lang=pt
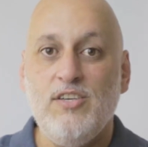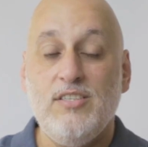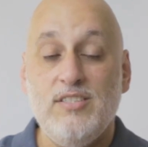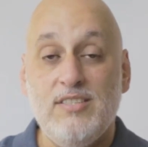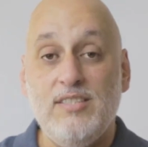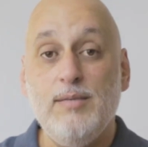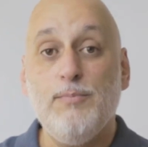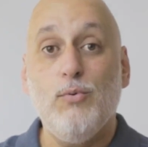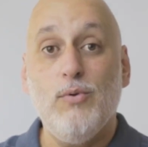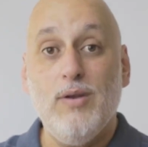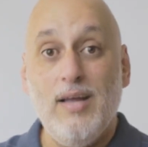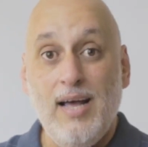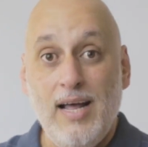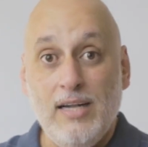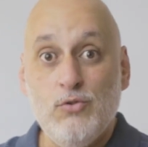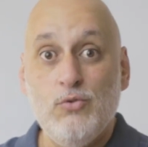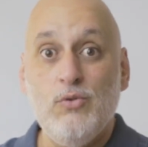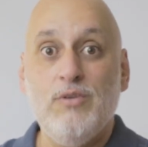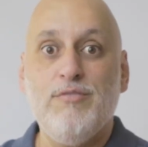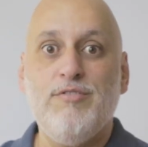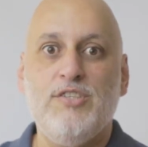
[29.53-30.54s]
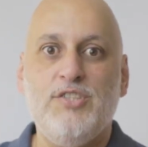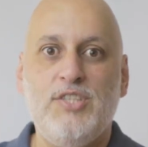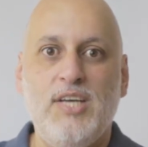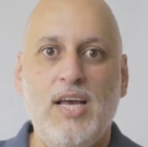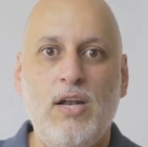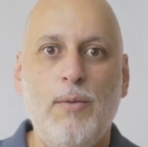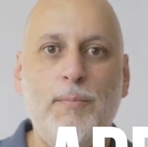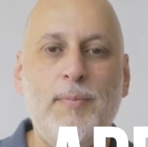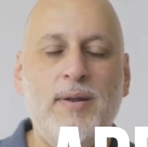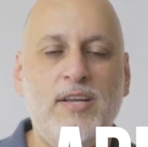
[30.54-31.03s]
de discipulados no
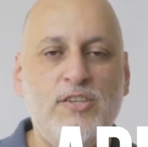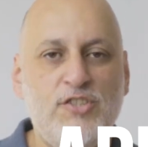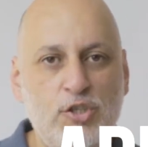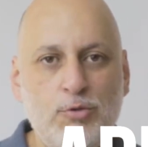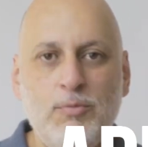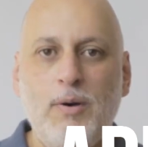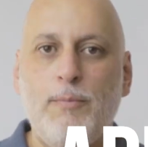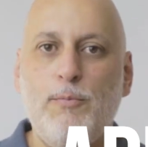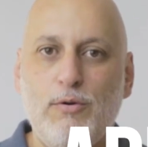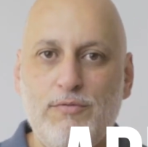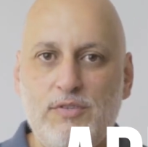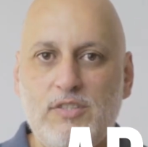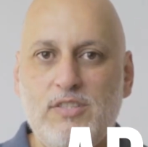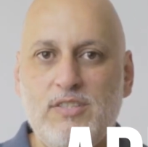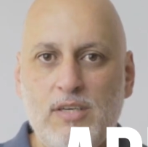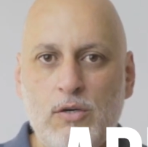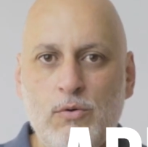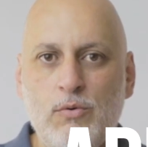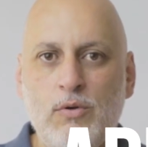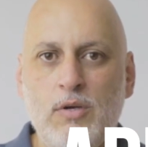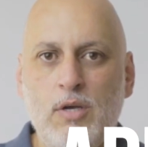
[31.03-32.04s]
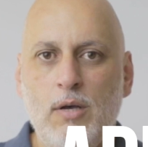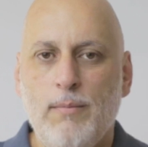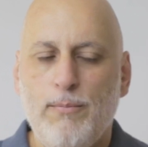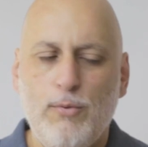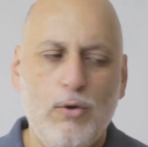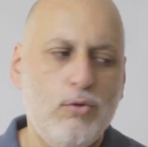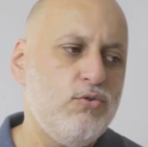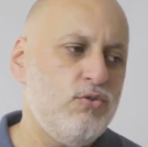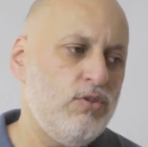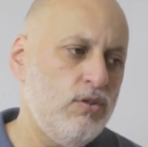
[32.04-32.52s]
Evangelho, aprendiam uma profissão
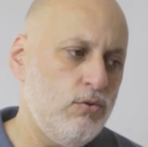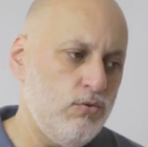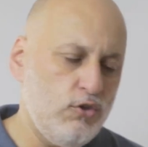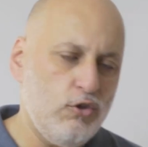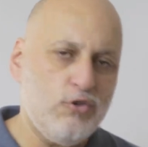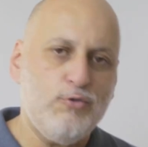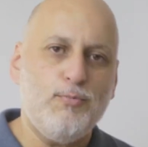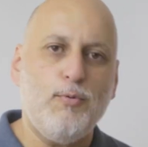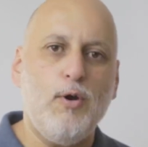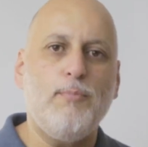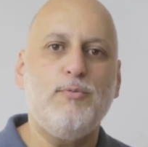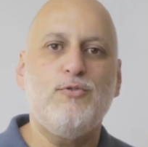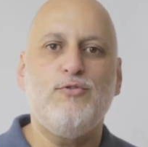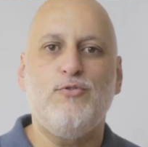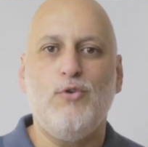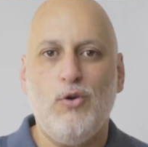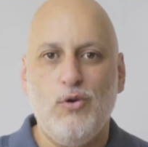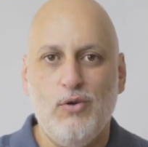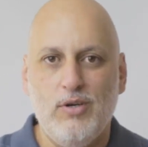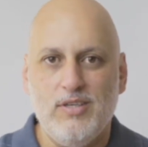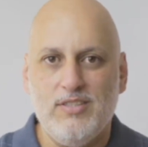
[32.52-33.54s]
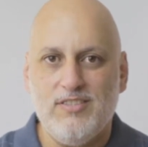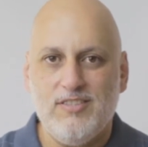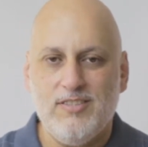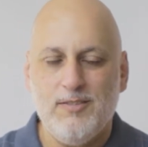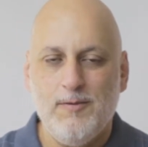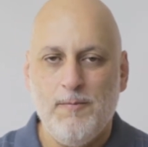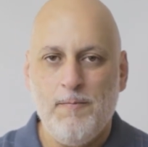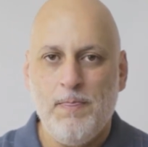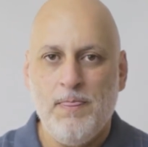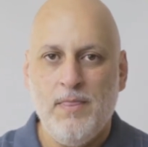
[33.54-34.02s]
produzindo seus próprios
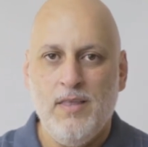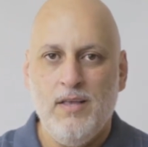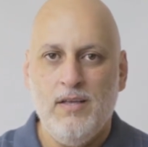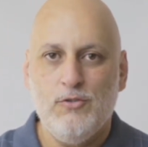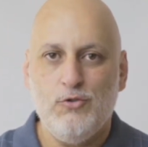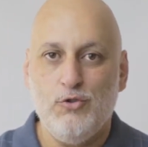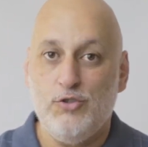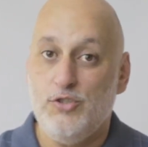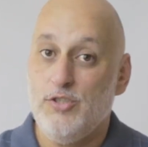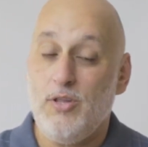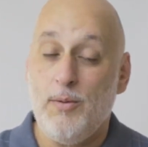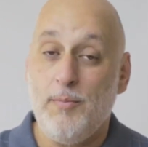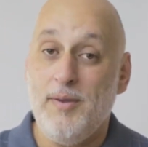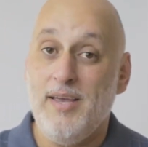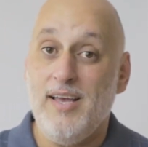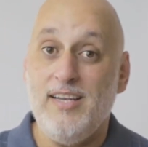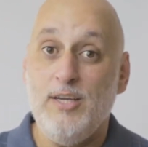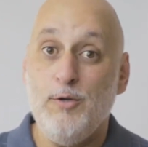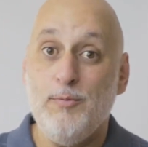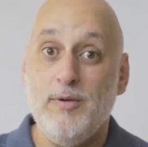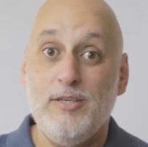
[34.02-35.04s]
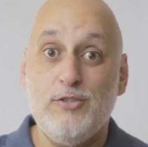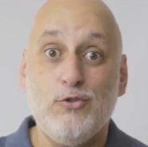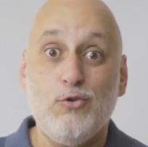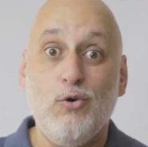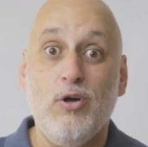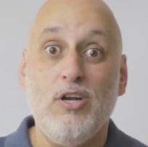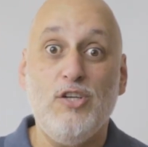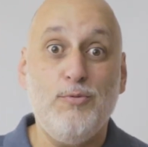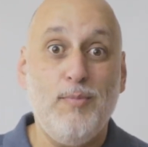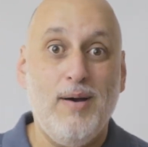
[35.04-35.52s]
violões. Surgiu também ali uma
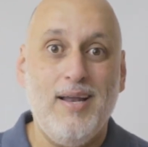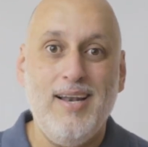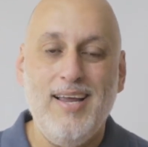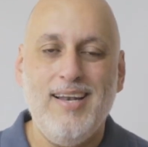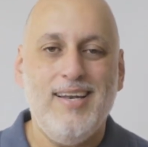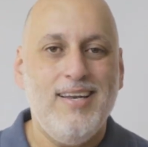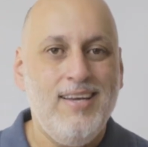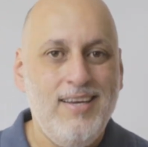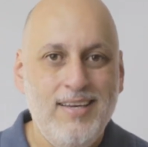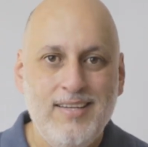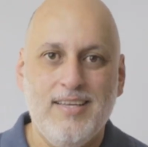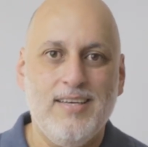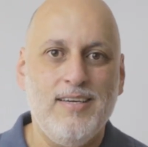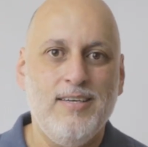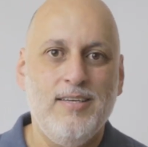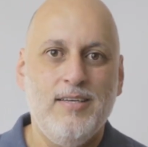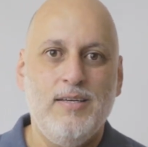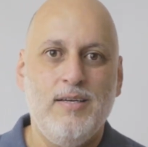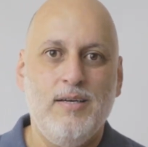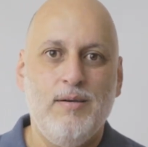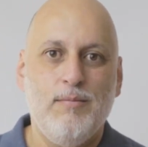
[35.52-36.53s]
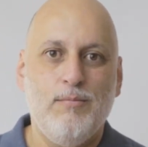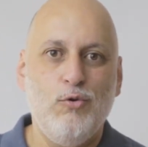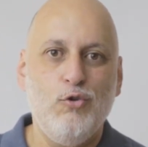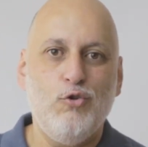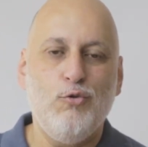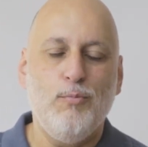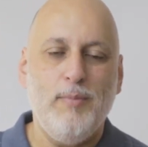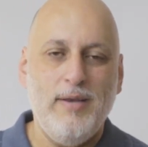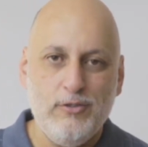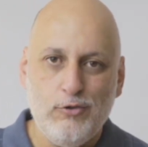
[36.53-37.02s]
escola de balé linda,
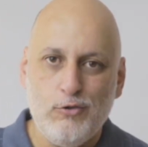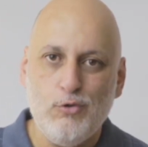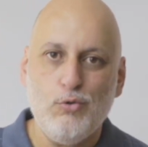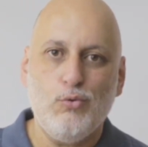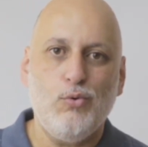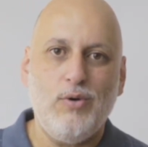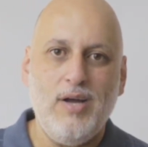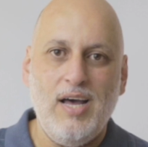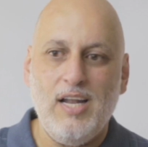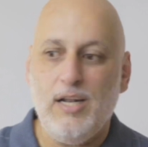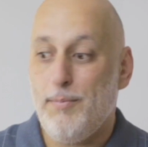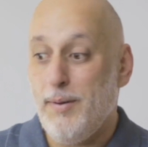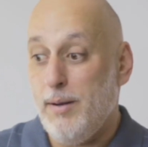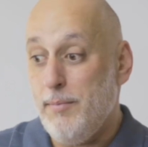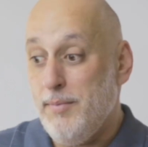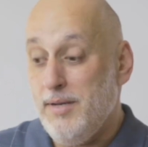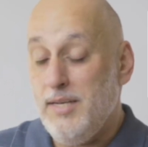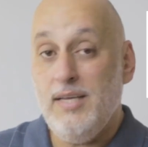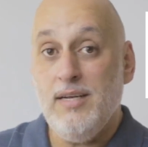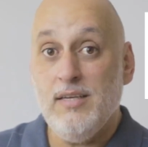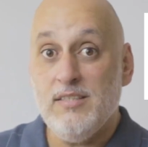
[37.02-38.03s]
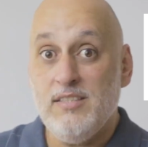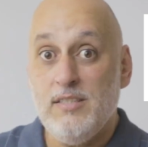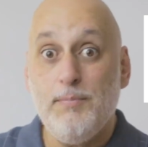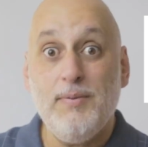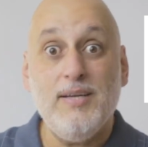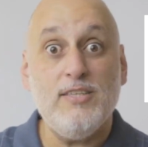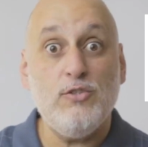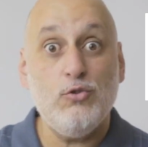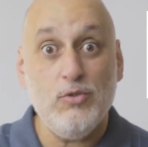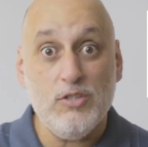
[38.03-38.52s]
muito bem estruturada para meninas e
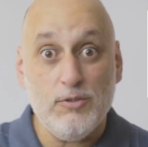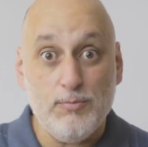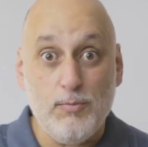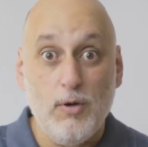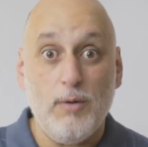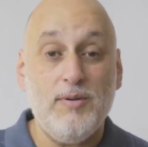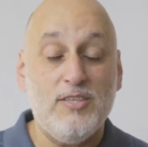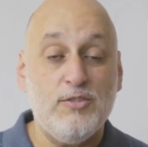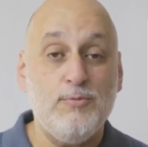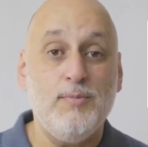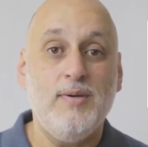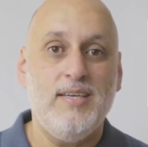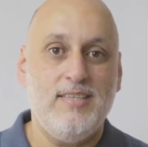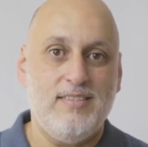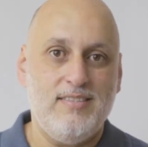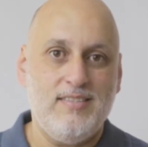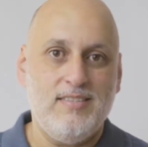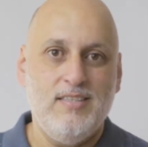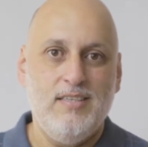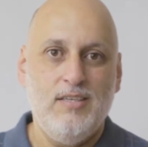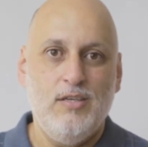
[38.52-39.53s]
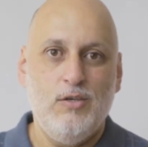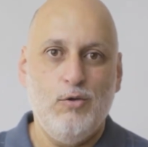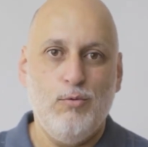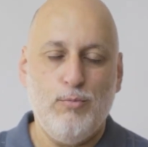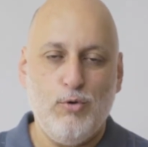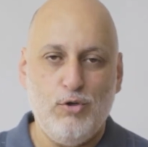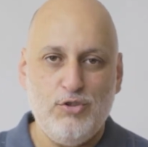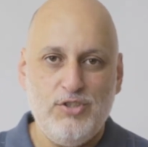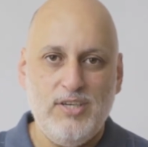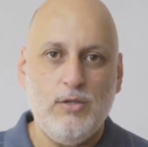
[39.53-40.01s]
para suas próprias mães.
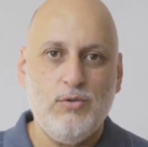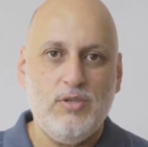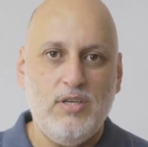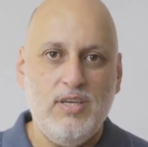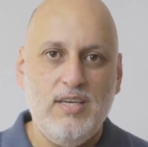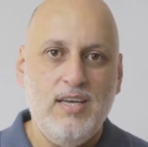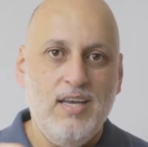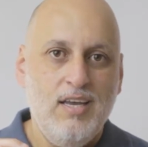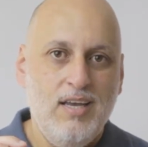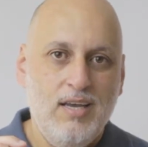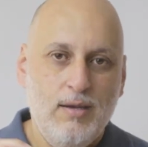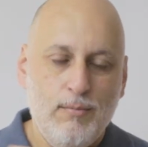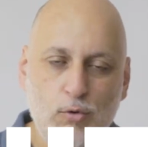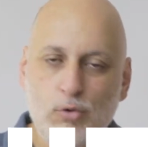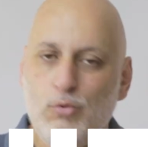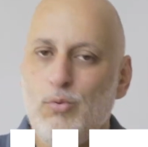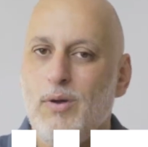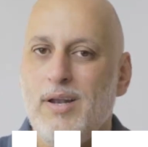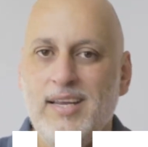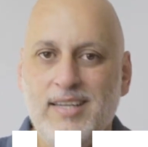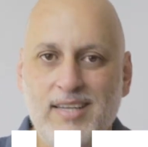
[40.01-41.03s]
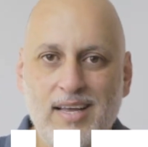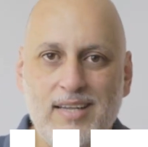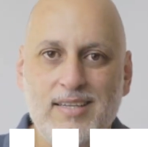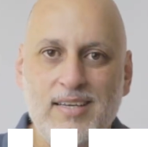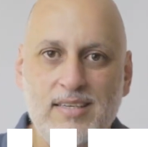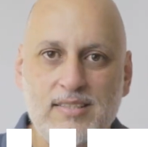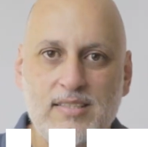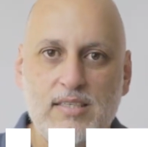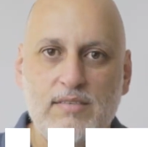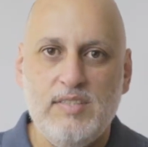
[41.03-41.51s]
Um projeto que, muito além da
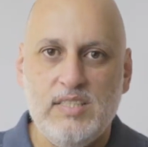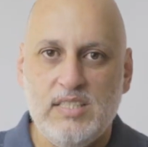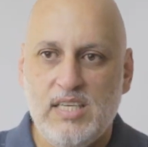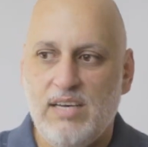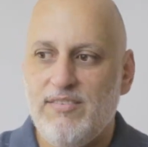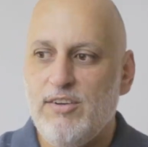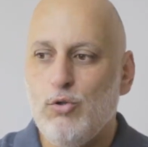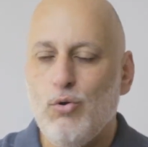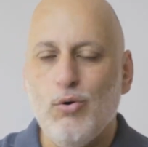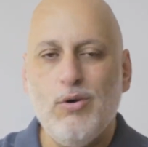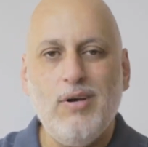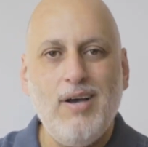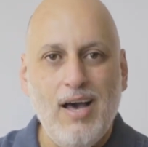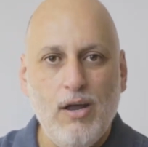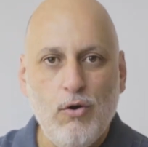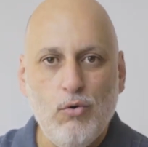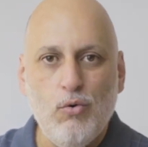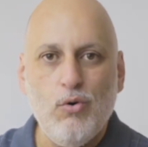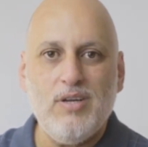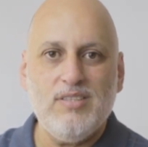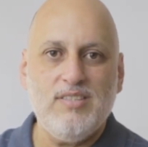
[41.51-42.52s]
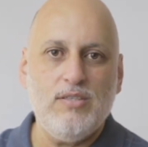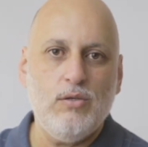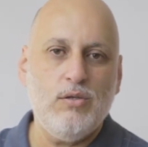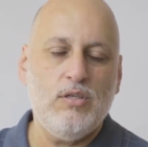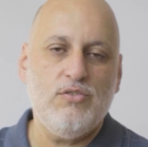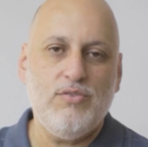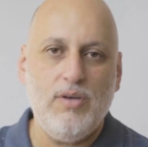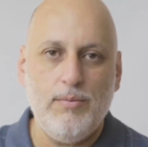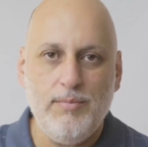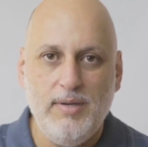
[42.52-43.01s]
dança, visava tocar o coração
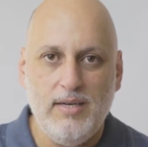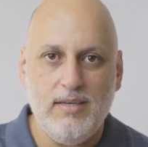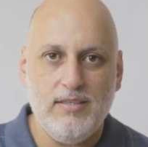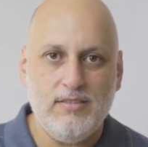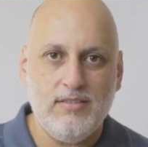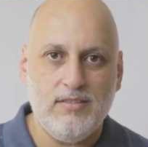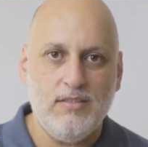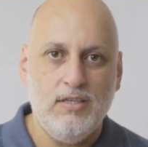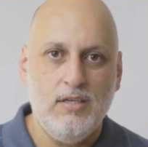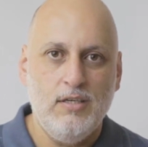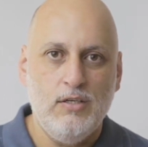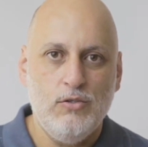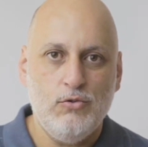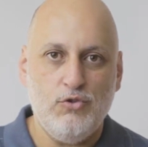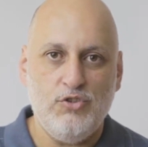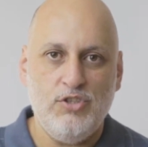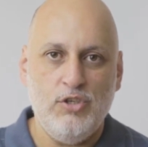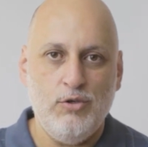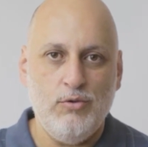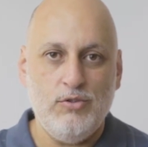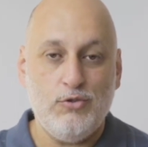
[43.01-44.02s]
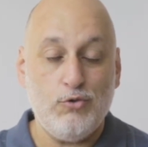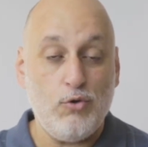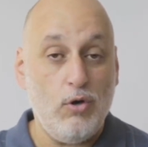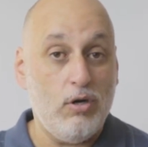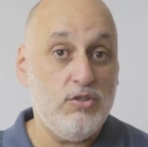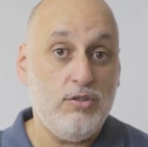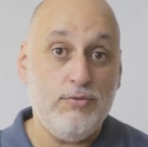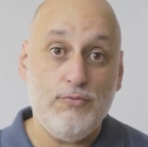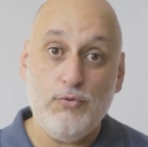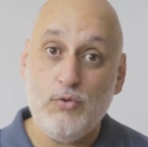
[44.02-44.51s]
das famílias. Surgiram
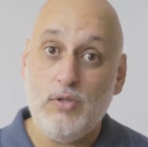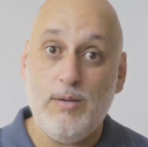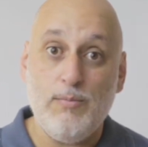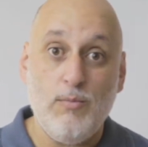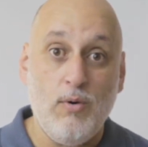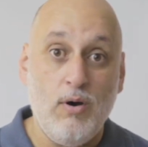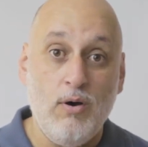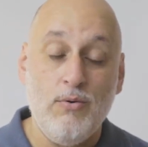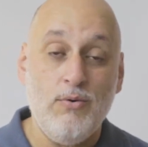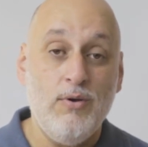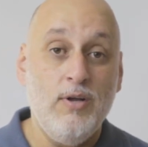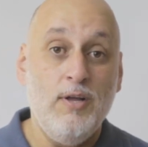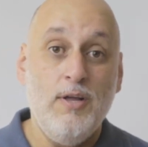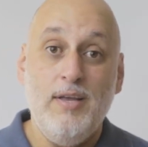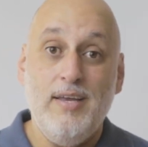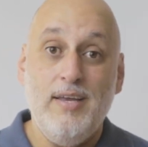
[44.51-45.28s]
escolas de futebol